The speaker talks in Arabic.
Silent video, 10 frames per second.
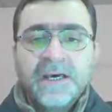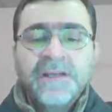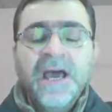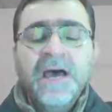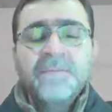
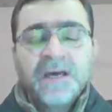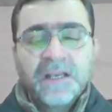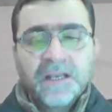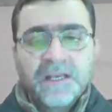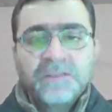نعم
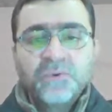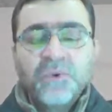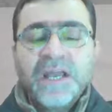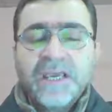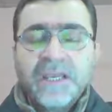قلقلت
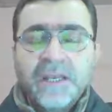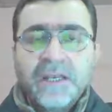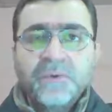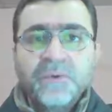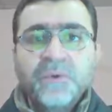
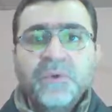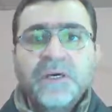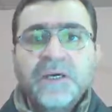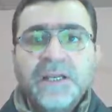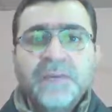ولكنه
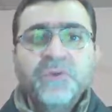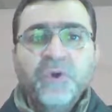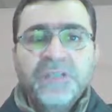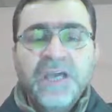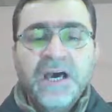آه، لم
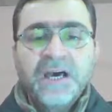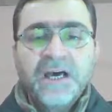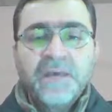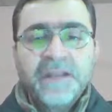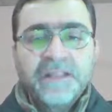تعطي
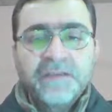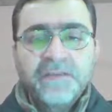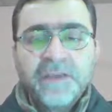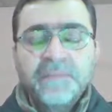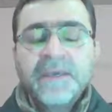حقها من
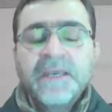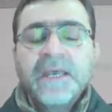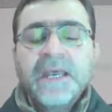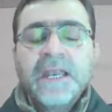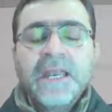التفخيم
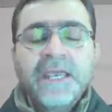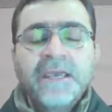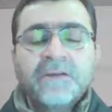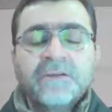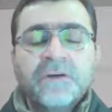
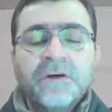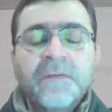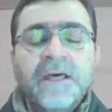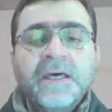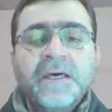ليطم